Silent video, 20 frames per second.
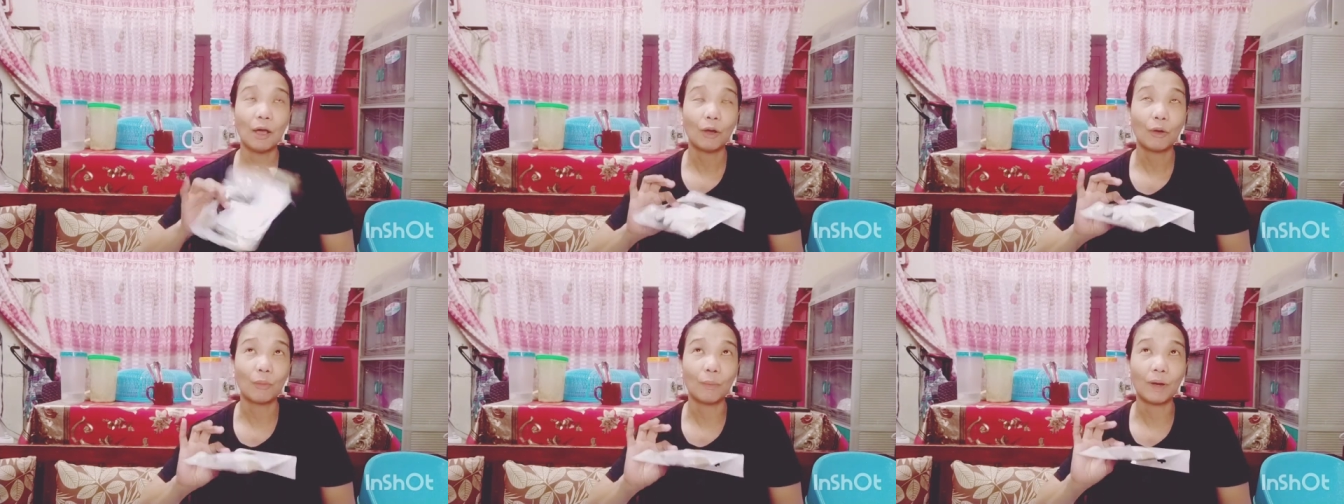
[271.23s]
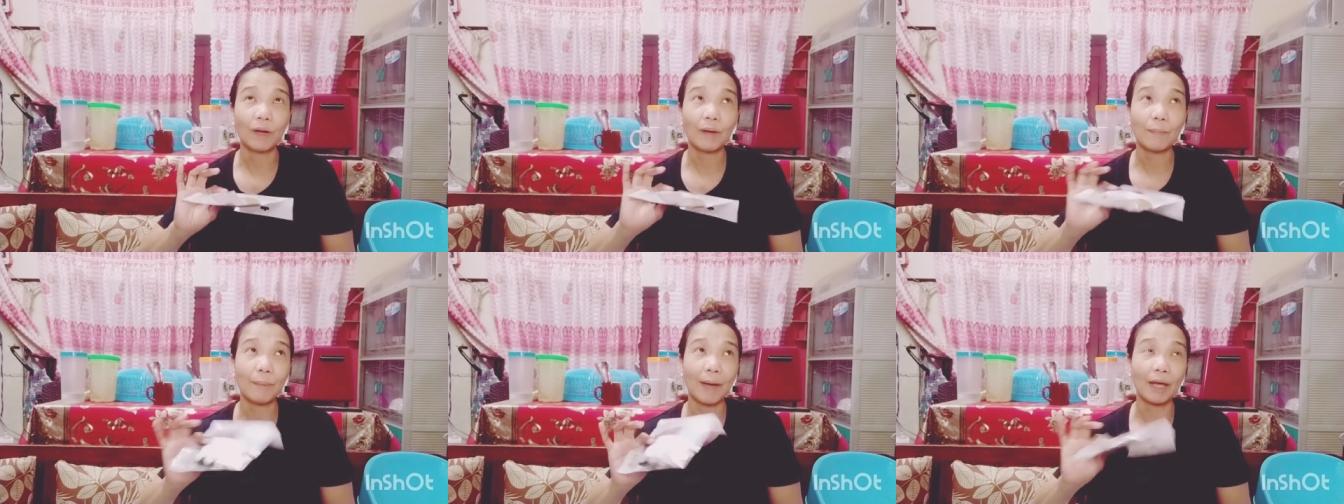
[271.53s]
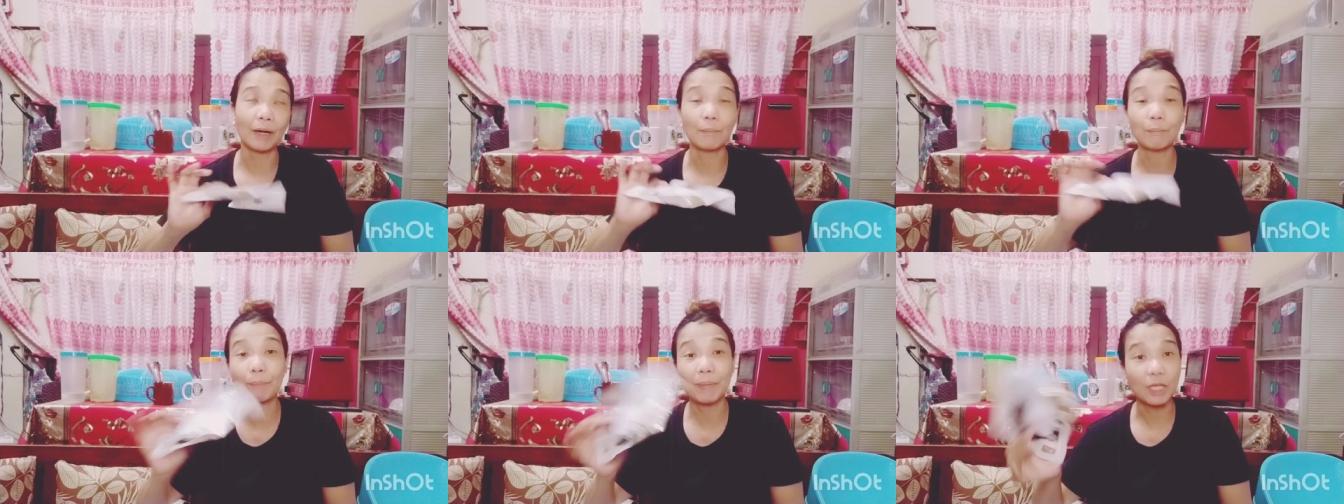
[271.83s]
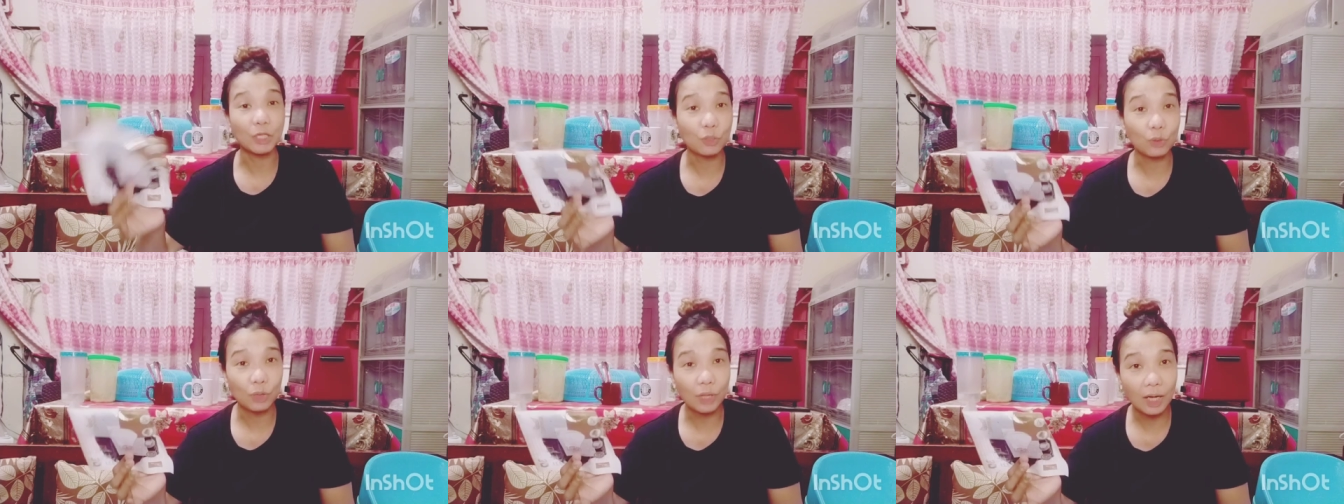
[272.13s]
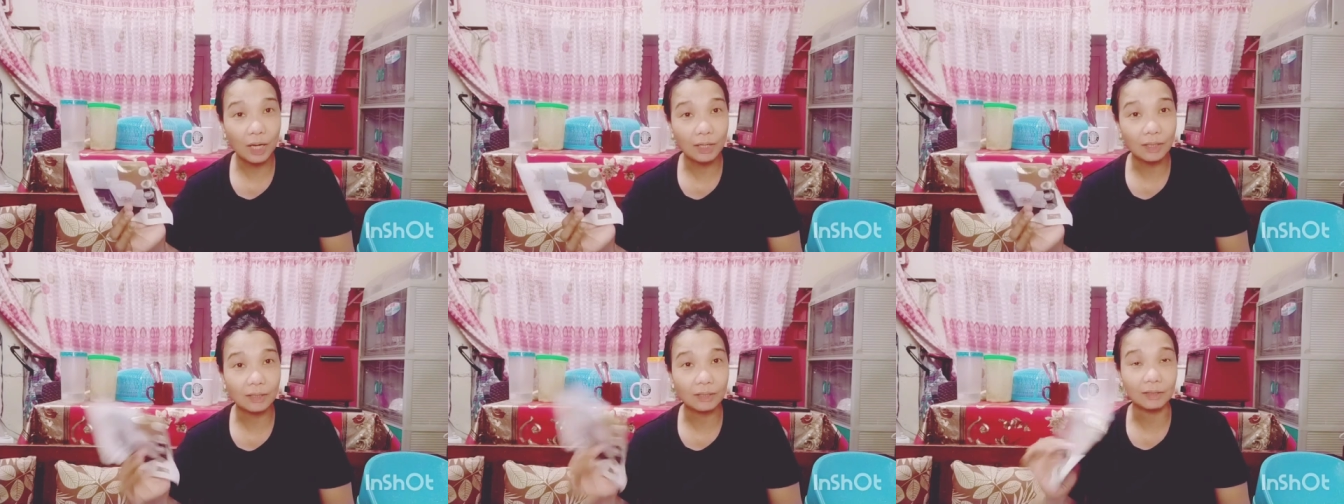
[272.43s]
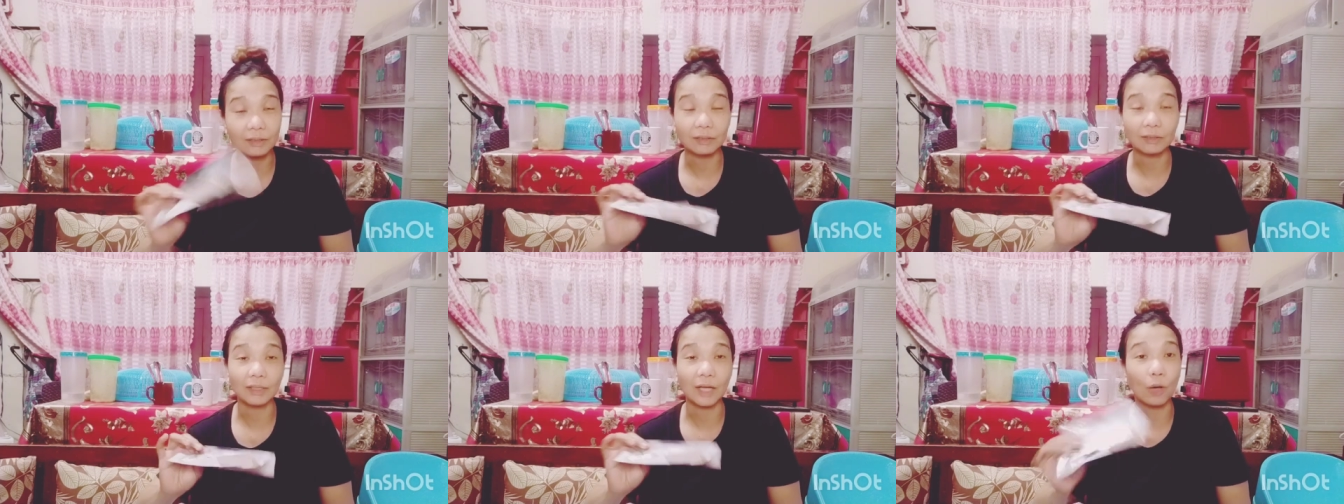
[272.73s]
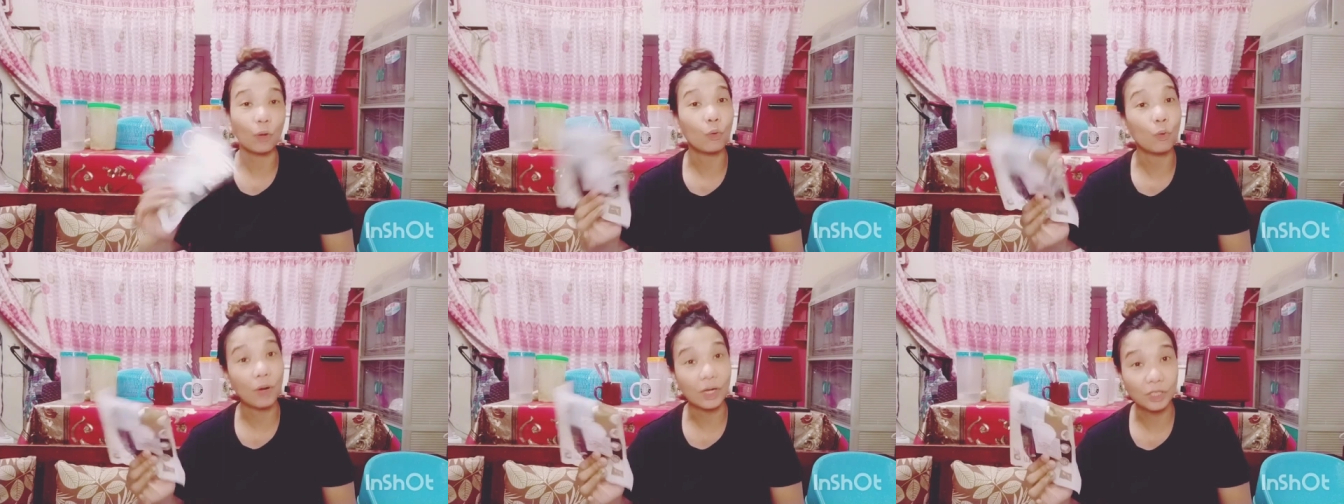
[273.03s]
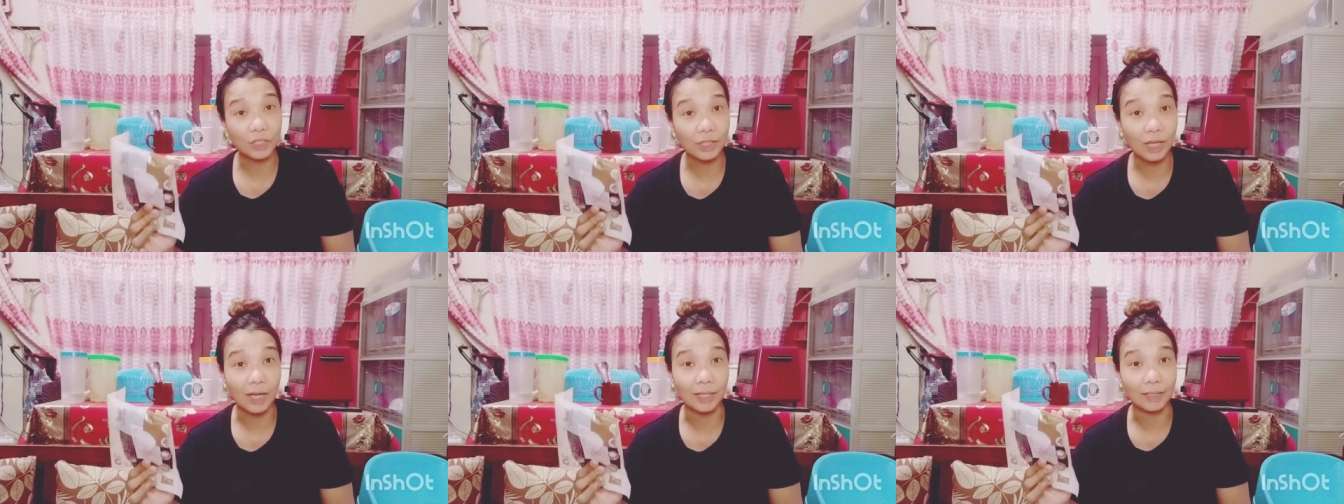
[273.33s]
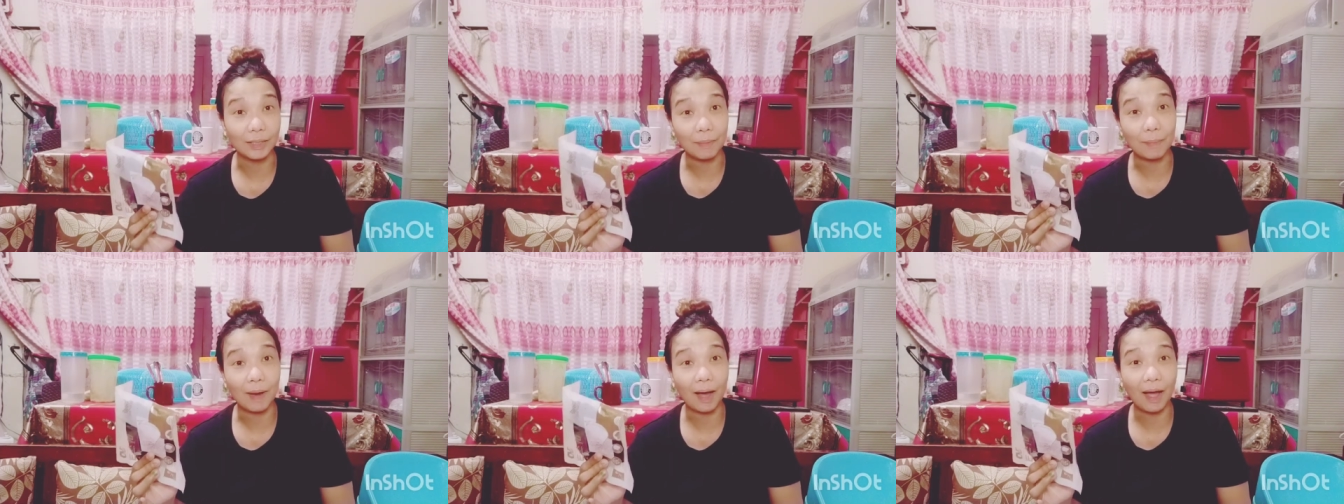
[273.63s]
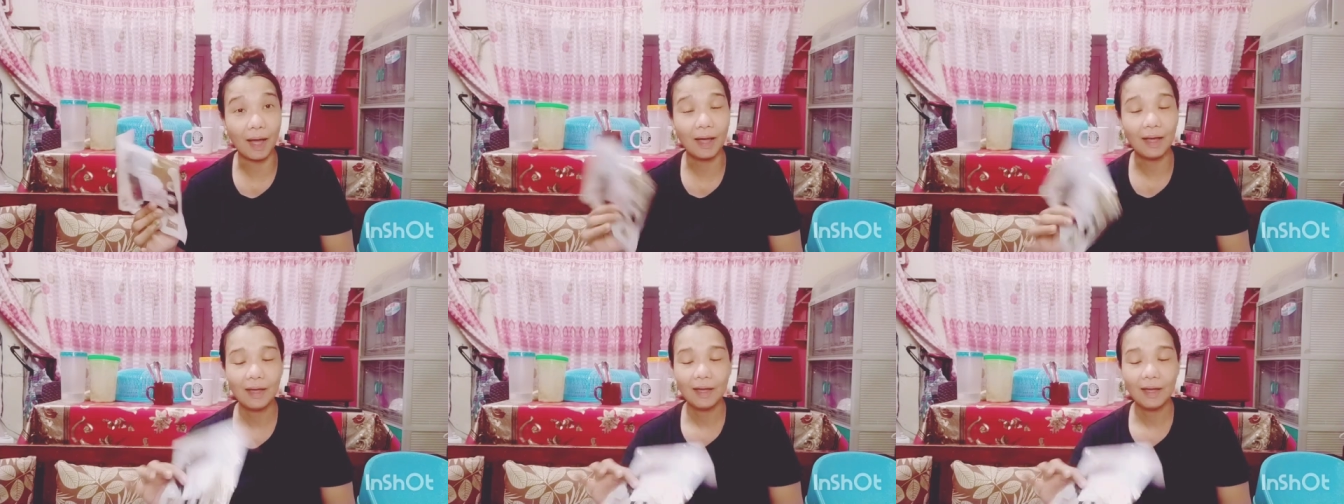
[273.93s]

kumbaga, parang piso lang nakuha siya, di ba?